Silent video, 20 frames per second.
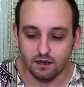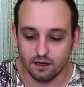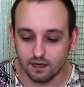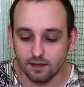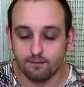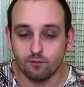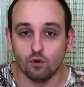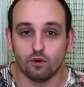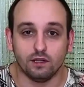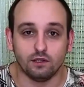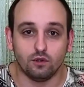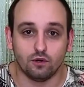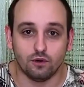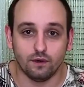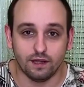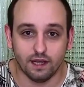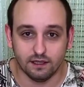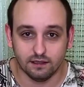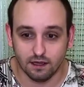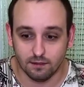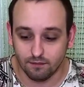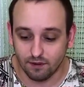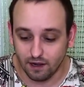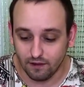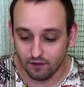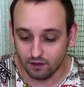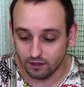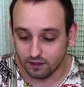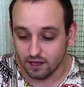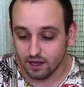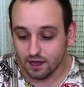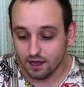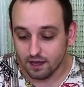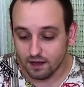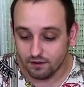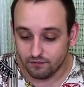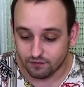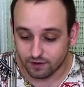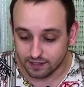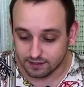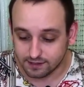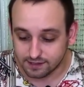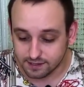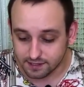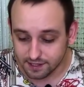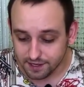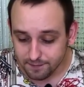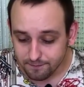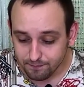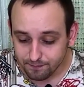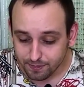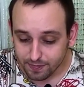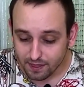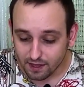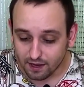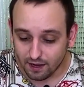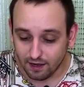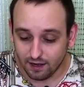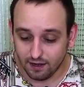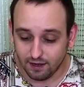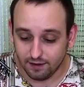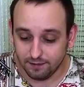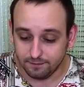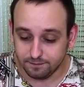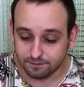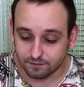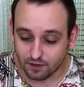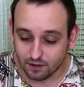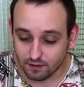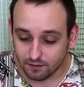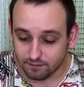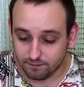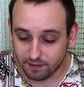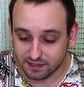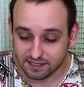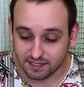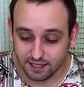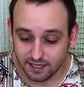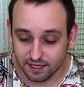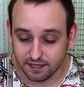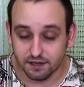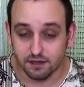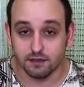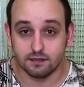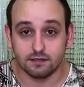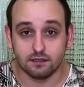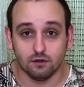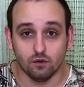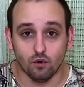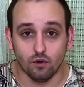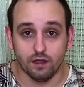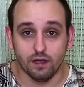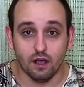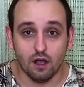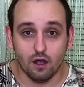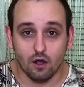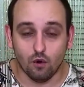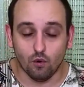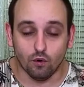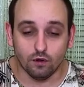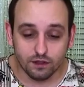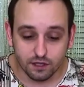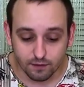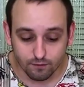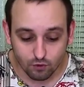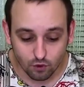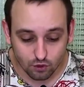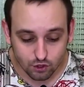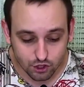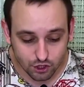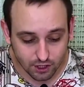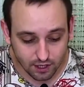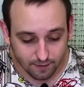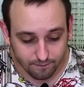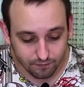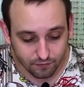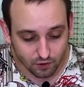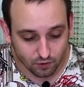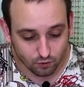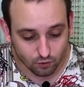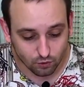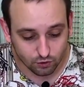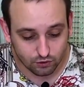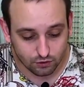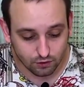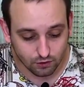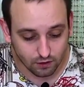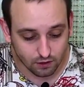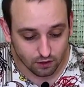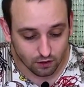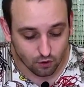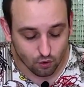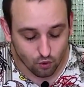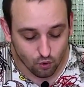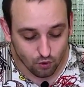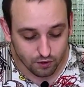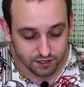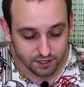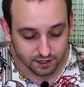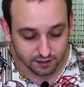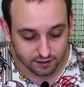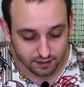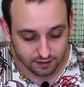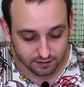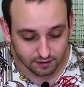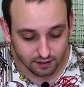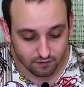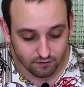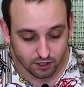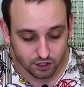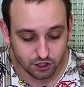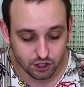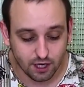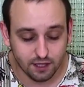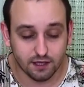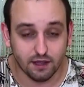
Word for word: Рыбку, которую я добавил в конце, а, последний слой, он немножко отходит от лаваша.